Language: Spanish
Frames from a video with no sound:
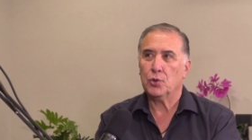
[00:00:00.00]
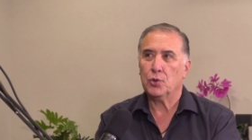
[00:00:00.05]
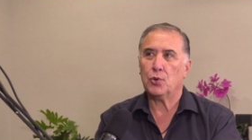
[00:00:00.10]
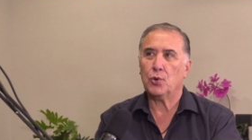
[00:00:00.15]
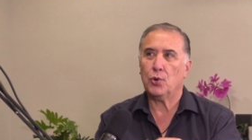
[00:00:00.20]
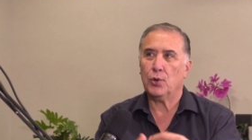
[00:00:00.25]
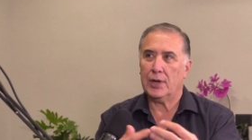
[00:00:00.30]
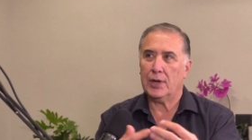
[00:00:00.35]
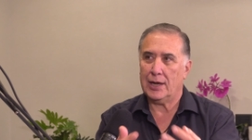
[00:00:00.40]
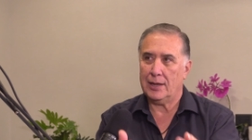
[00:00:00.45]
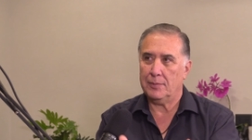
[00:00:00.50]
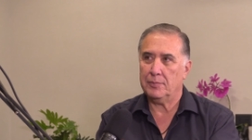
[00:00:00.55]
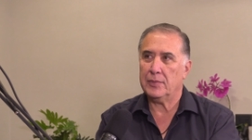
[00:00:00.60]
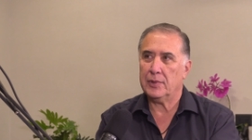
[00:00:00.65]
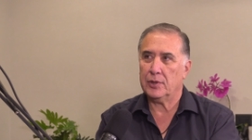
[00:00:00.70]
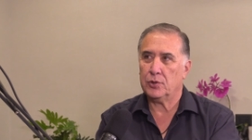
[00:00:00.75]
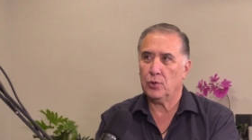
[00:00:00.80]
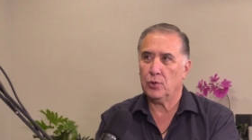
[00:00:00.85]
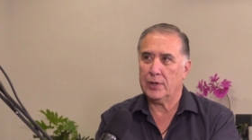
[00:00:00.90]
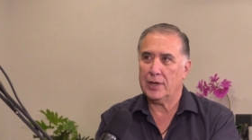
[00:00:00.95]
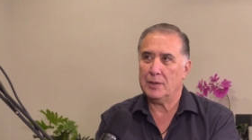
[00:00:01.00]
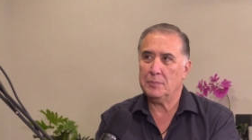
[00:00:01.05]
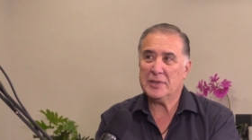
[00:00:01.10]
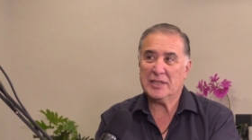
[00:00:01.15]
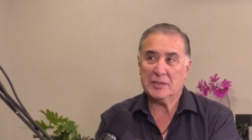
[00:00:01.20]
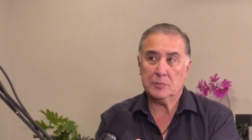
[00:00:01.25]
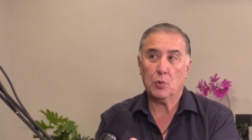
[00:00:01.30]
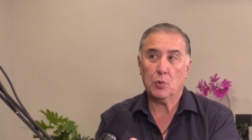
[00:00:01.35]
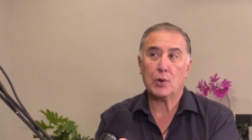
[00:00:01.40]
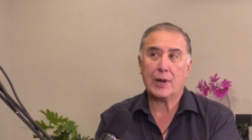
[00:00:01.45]
con, el
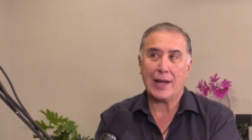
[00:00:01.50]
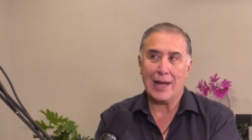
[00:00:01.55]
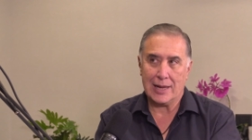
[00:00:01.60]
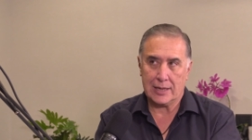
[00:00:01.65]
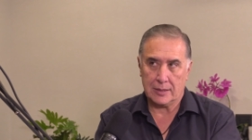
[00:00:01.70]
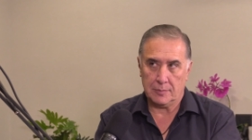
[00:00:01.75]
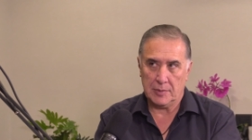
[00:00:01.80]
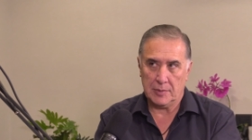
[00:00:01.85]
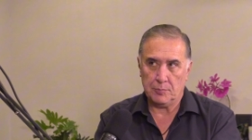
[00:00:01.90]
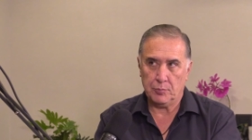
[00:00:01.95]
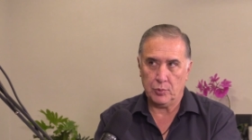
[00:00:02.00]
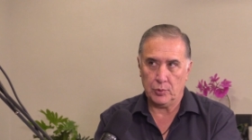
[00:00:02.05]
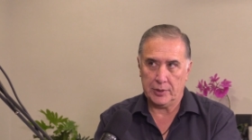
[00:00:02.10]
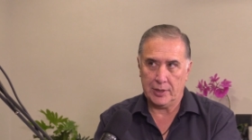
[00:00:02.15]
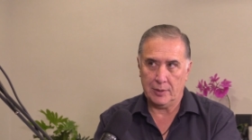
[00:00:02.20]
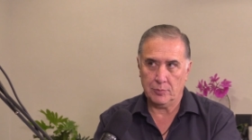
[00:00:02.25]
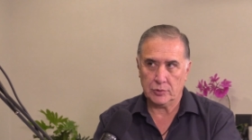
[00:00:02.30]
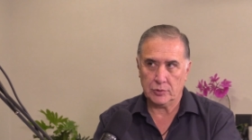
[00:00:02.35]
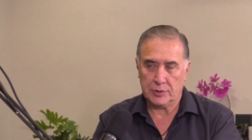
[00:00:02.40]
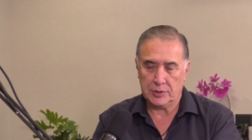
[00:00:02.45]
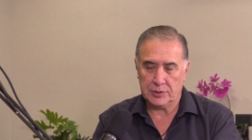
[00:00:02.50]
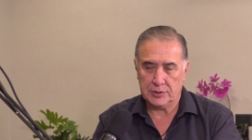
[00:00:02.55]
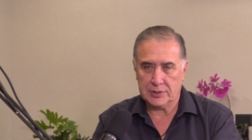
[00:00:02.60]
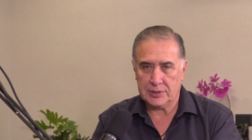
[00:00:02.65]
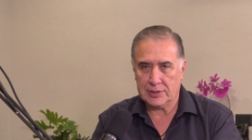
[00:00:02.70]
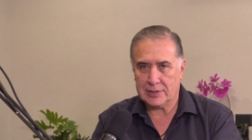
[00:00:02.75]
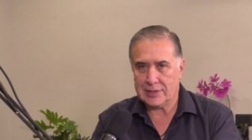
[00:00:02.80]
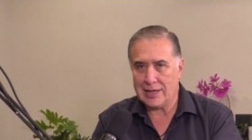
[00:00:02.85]
mismo karma, podríamos decir.